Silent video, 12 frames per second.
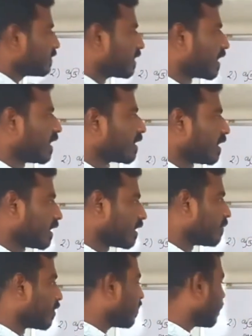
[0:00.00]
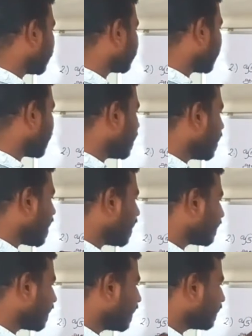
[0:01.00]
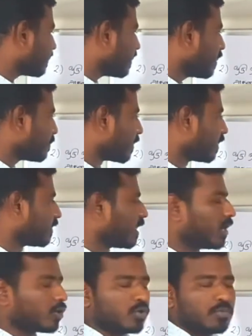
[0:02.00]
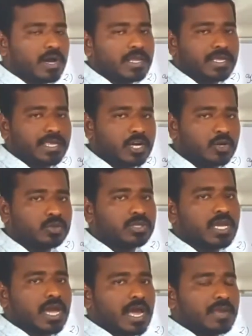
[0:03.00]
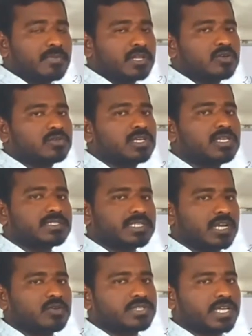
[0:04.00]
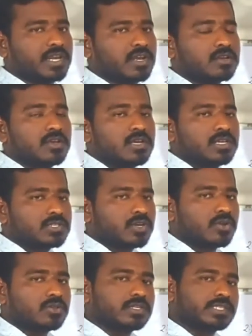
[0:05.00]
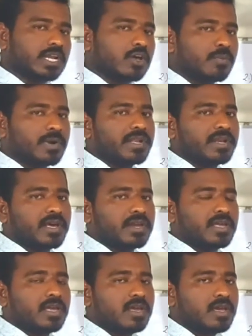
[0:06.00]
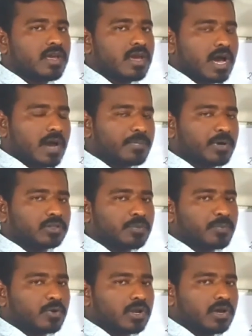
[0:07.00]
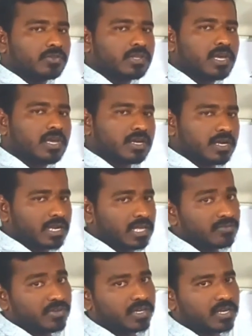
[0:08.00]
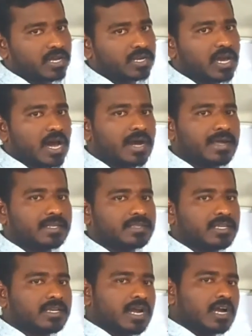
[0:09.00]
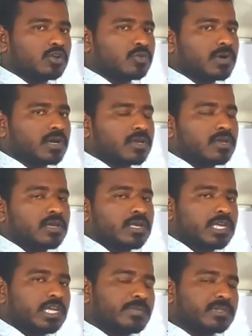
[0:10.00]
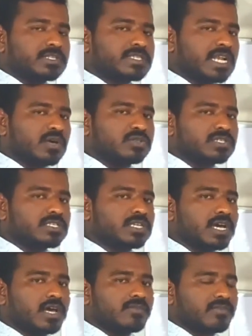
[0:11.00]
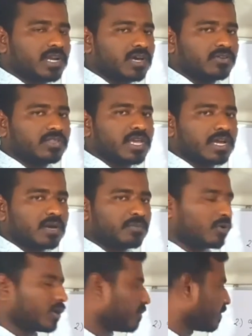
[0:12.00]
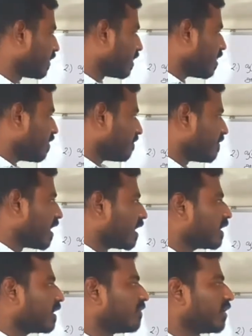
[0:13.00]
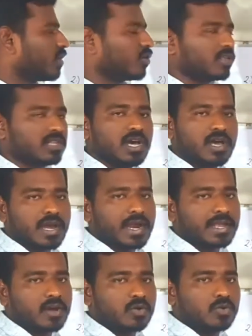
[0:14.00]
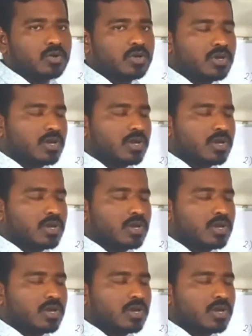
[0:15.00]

செகண்ட் கணக்கை மறுபடியும் வாசிங்க அதனை சீர்படுத்த ரூபாய் இருநூற்றி ஐம்பதை வந்து செலவு செய்கிறார் ஸோ இவர் வந்து செலவு பண்ணிட்டாரு அப்போ அந்த பொருளை வந்து ரெண்டாவது விற்கிறாரு ஆயிரத்தி நானூறுபாய்க்கு இப்போ அந்த செலவு செஞ்ச விலை வந்து எங்கே போகும் அப்படின்னு பார்த்தீங்கன்னா வாங்கின விலையோட தான் ஆட் ஆகும்